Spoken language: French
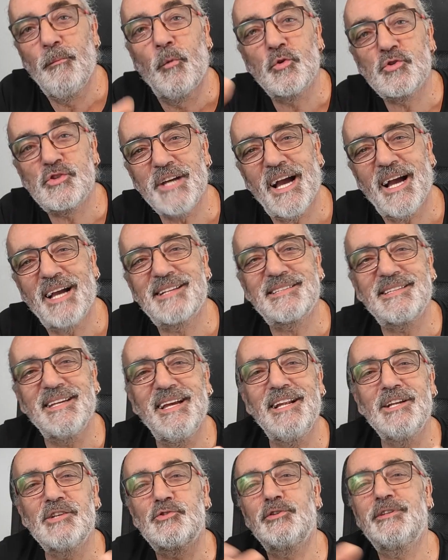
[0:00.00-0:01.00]
Mon cher
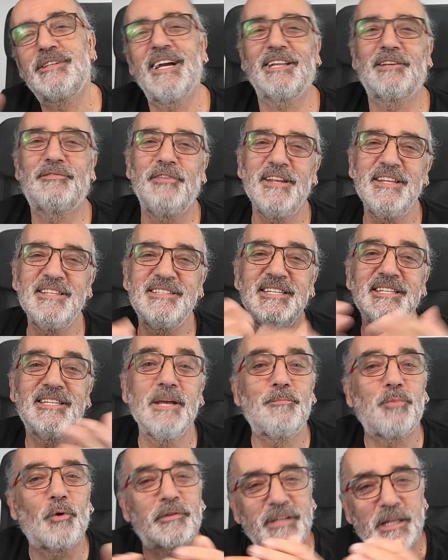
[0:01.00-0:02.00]
Axel, je tiens à te
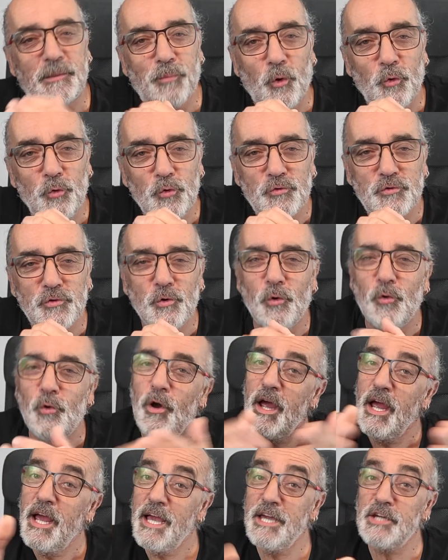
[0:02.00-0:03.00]
féliciter pour cette production
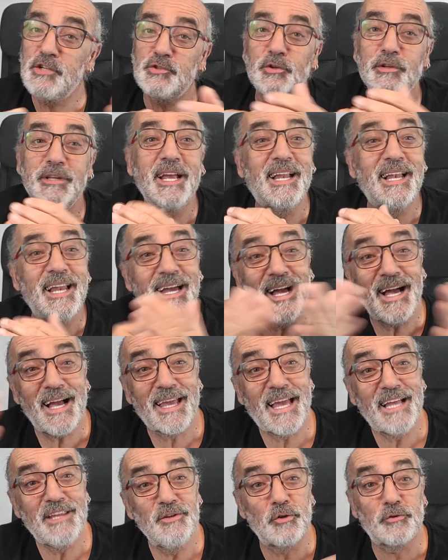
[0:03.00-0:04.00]
et je te déclare
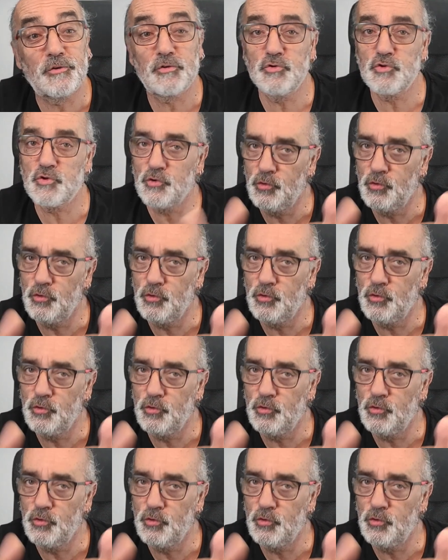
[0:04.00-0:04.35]
gagnant de ce